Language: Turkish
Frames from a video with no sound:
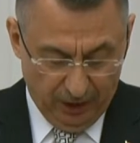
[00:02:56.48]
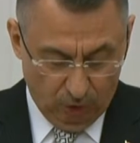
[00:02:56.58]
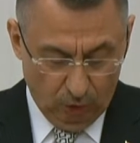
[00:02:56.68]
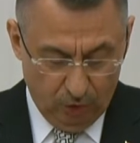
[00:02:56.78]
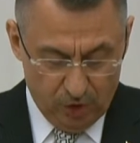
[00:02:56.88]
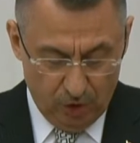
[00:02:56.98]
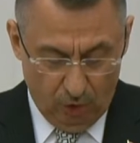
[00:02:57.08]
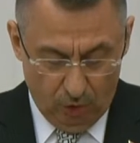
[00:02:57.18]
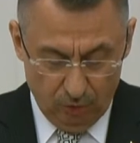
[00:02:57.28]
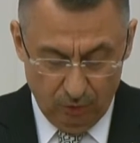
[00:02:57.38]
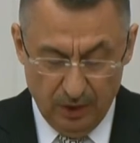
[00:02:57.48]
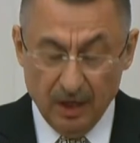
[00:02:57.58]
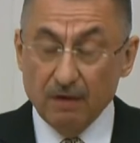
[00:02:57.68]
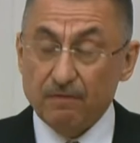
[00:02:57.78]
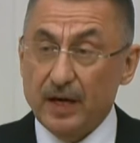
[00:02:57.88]
teknoloji yoğun
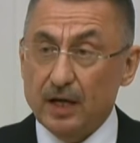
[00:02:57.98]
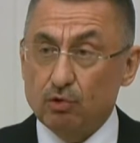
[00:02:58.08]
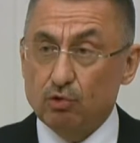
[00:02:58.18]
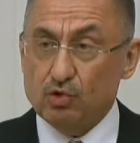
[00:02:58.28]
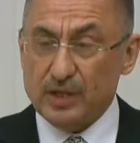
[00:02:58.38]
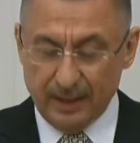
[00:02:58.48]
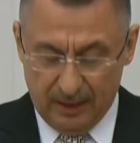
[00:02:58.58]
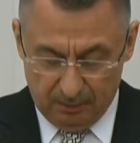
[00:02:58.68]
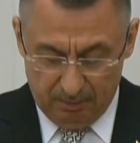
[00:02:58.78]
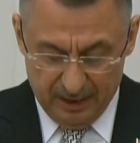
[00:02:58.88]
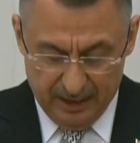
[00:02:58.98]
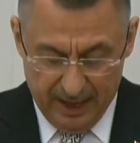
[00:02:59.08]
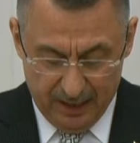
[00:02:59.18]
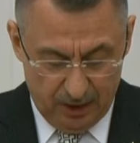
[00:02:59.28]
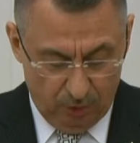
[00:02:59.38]
ve yüksek katma
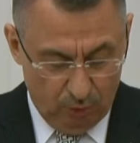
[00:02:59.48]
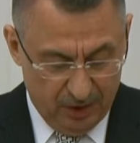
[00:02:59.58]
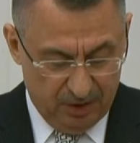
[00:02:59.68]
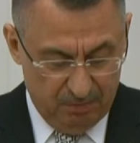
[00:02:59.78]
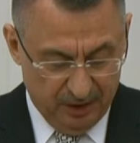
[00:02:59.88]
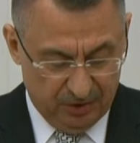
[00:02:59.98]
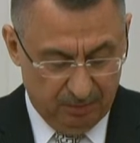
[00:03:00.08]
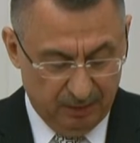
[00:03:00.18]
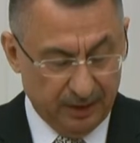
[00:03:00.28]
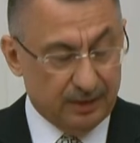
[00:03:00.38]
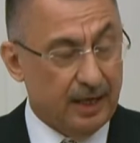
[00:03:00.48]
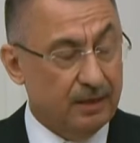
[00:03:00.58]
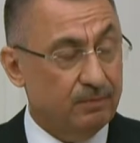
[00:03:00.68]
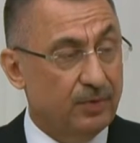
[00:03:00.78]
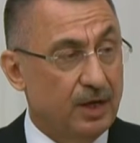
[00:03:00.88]
değerli üretim
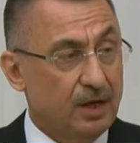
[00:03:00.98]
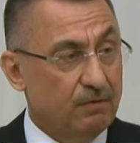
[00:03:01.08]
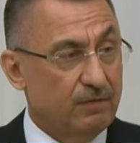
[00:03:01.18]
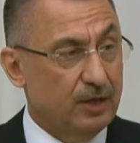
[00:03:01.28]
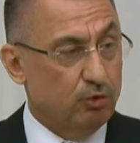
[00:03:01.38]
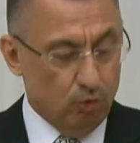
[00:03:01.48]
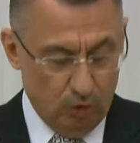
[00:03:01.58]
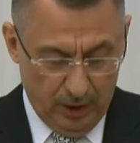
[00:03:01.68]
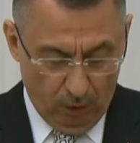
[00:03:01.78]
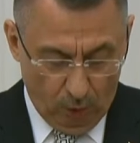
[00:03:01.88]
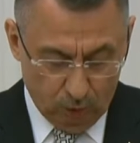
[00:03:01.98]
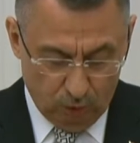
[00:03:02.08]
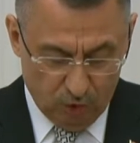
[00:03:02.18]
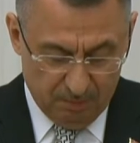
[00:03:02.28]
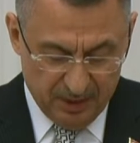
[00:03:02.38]
yatırımlarından ve yüzde
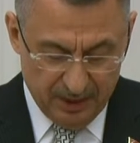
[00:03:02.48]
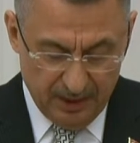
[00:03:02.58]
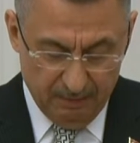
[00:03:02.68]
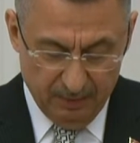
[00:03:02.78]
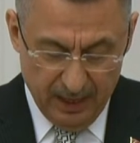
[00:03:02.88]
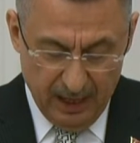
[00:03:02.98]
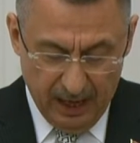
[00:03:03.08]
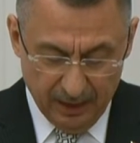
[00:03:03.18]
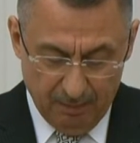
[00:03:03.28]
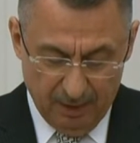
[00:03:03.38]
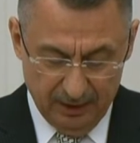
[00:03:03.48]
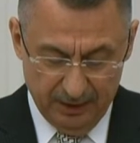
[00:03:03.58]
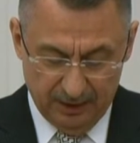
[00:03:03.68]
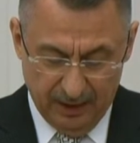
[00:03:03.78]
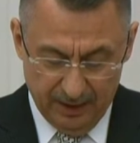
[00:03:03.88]
31'i ara
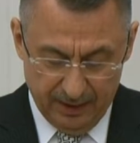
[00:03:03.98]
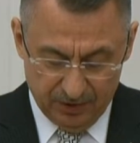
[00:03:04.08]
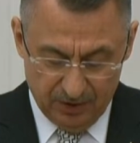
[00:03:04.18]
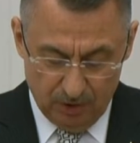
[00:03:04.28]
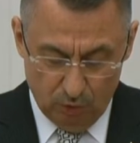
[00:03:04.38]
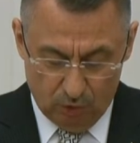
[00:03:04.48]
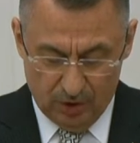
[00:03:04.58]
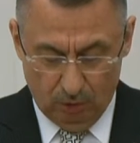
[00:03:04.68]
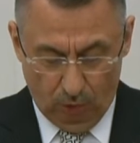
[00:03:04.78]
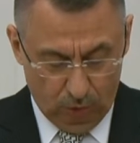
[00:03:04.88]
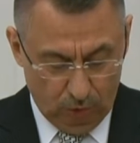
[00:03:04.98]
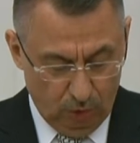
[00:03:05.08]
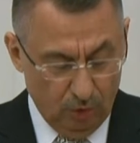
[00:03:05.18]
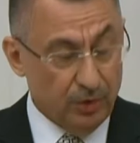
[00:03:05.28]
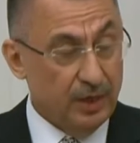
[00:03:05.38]
malı ithalatının yüksek
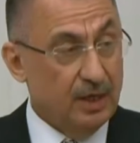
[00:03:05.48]
olduğu